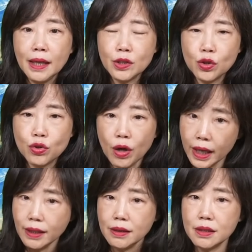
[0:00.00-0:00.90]
他就说，哎，
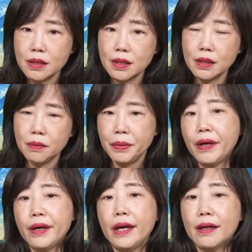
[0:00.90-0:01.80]
你这个车很
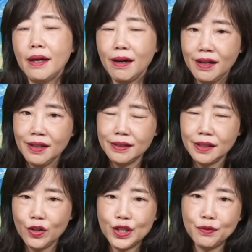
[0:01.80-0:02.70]
漂亮哈。
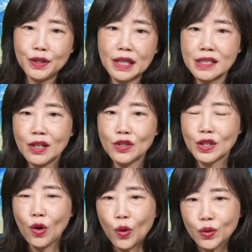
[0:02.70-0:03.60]
然后习近平跟他介绍
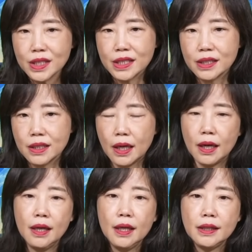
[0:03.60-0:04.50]
这红旗
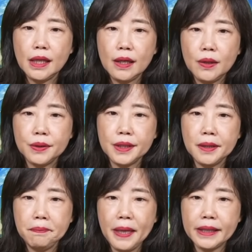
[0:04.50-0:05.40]
啊。然后
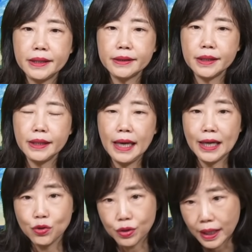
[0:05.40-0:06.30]
呢，拜登呢
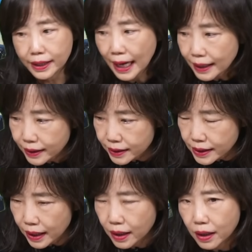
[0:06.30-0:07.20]
还去哎看了一
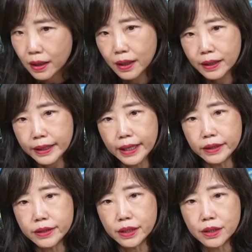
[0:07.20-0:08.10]
下啊，开
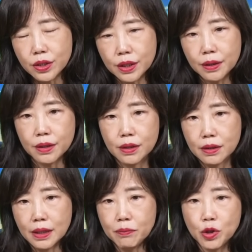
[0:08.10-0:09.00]
了这个车。
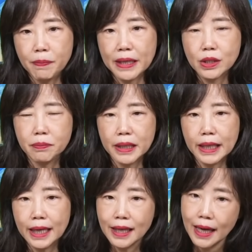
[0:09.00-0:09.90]
他们就把车门
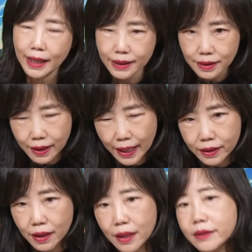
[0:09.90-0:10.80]
开了，他还
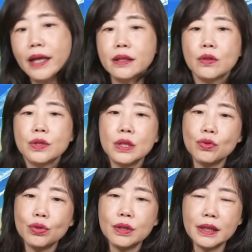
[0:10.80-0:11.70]
探探头进
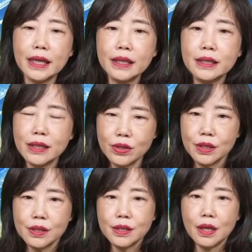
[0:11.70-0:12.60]
去呢，看了一下
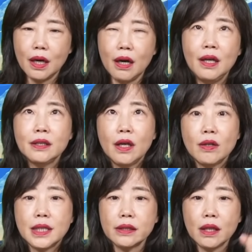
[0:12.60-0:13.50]
车子哈，然
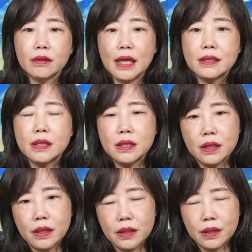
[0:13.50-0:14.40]
后讲到他自
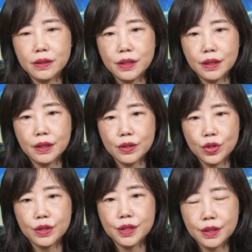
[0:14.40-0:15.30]
己的这个
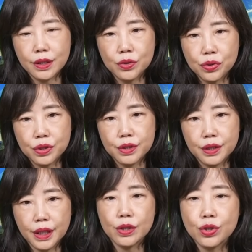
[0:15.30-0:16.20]
车子呢，就是
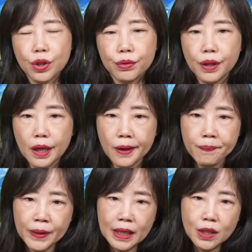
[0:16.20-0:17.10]
野兽哈，
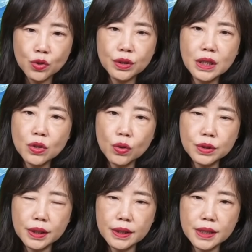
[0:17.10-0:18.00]
就那
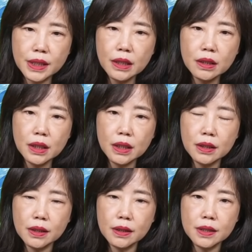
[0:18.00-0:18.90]
种的亲密
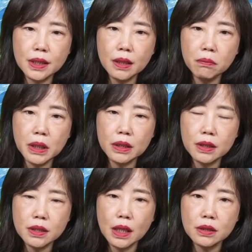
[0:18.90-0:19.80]
的、亲密
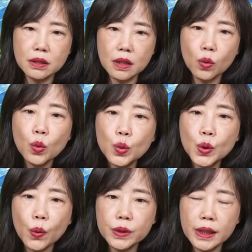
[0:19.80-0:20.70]
的这样子的互
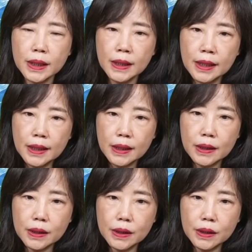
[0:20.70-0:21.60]
动呢，
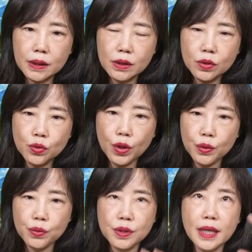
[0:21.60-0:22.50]
呃，
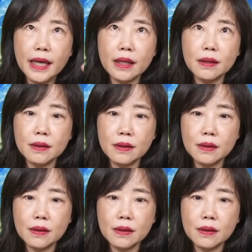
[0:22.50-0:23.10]
对于在。